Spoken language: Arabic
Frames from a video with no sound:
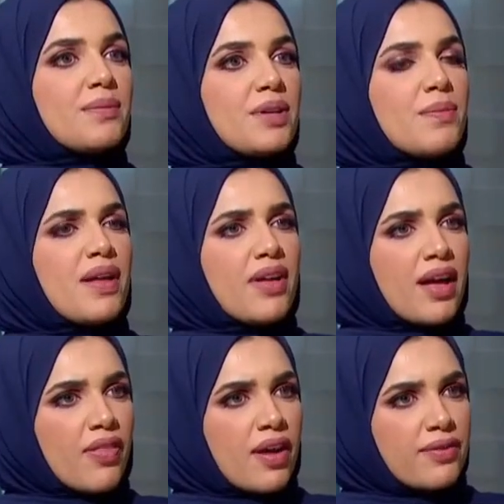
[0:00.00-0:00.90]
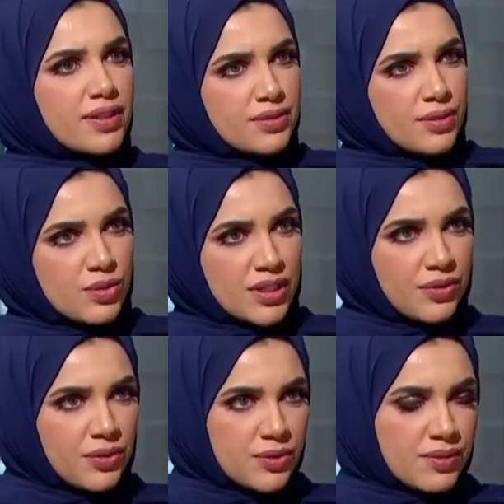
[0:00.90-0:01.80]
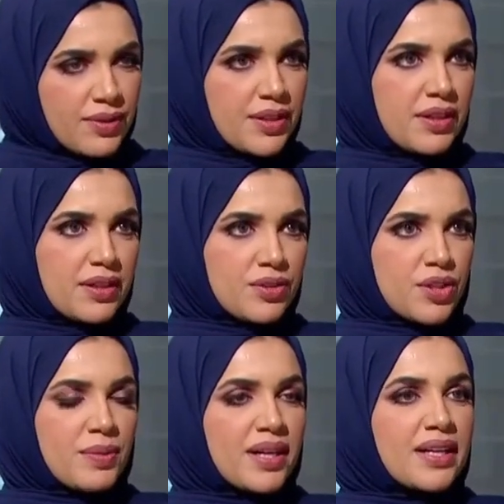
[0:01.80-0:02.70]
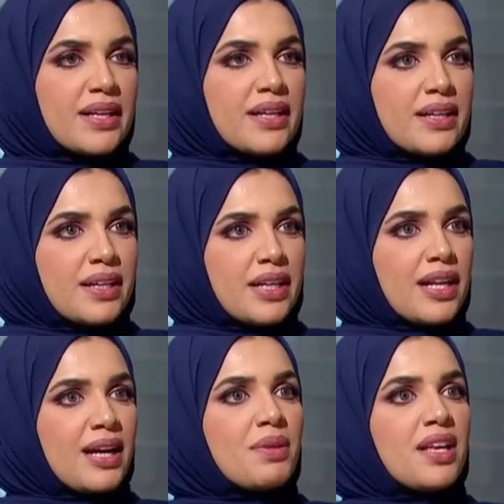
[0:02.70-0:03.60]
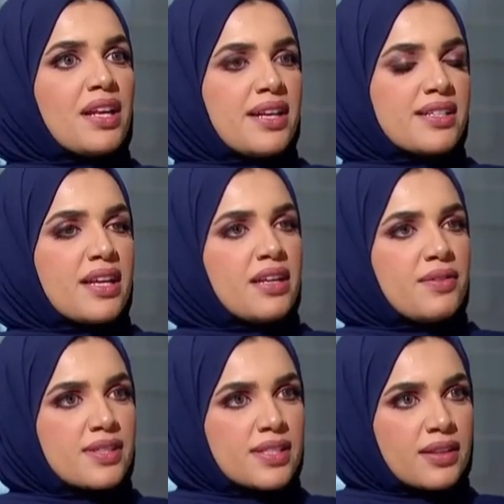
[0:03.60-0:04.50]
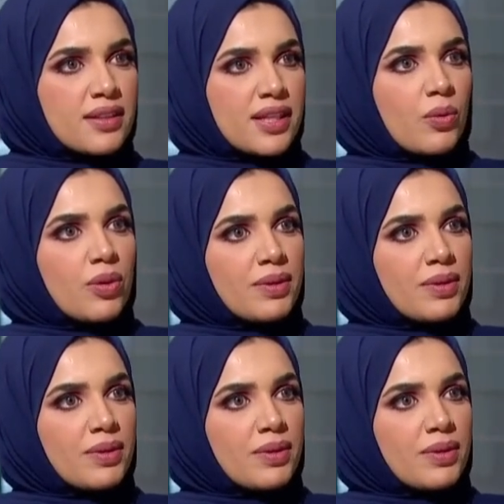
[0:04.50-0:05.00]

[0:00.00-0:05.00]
كامل ماذا نعم. أضافت أستاذ يوسف هذه التجربة إلى العمل الإحصائي في السلطنة